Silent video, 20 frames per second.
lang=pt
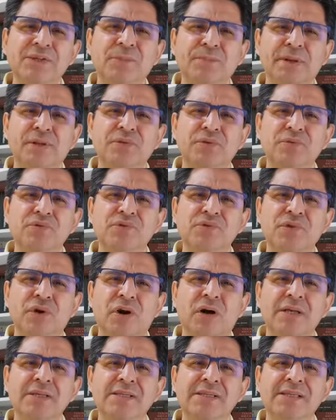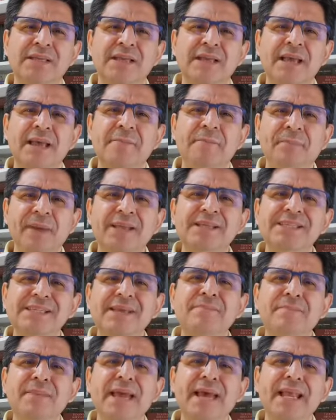para todos nós.
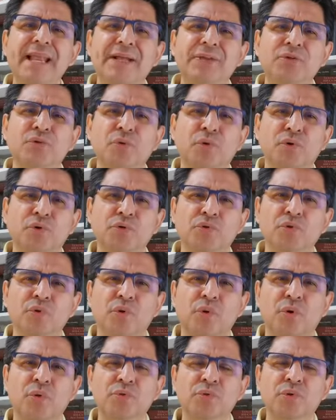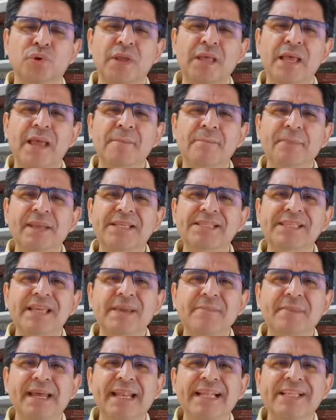Perceber a dor do outro,
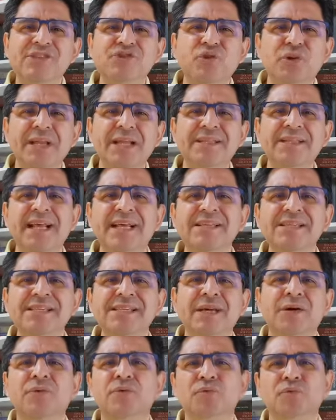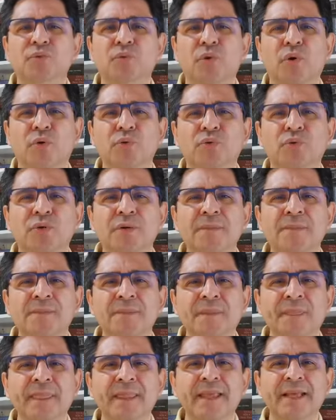perceber a desorientação do outro
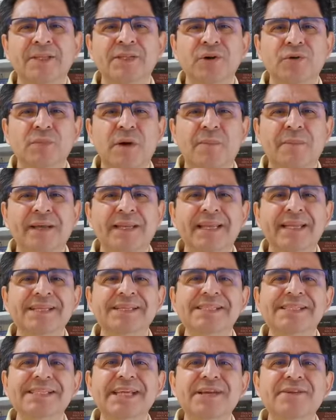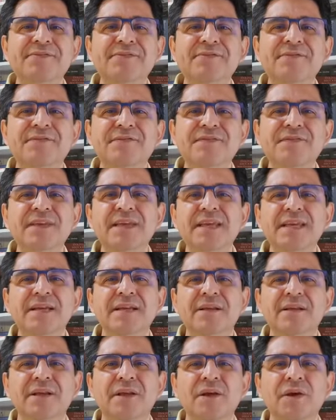e, de alguma maneira,
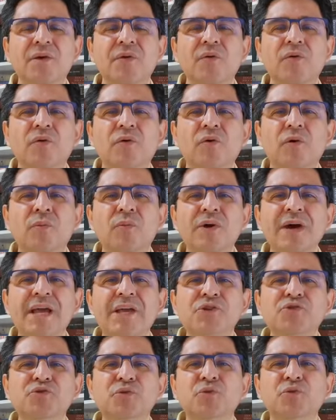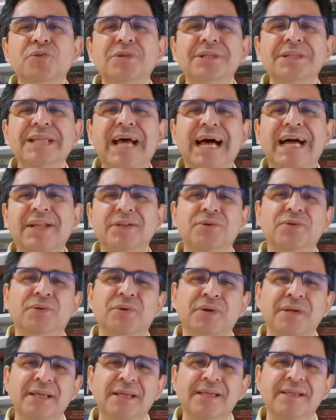servir como
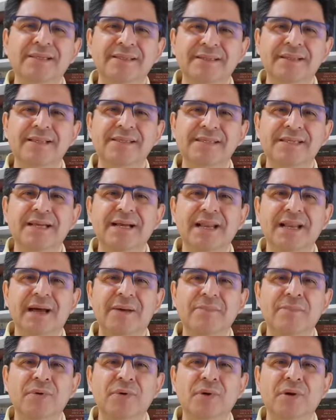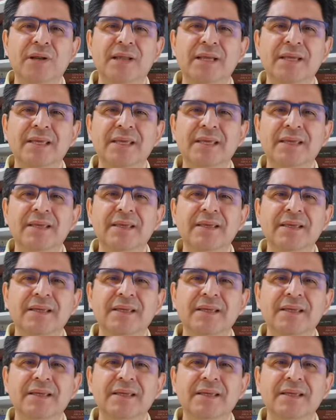resultado desse clamor aqui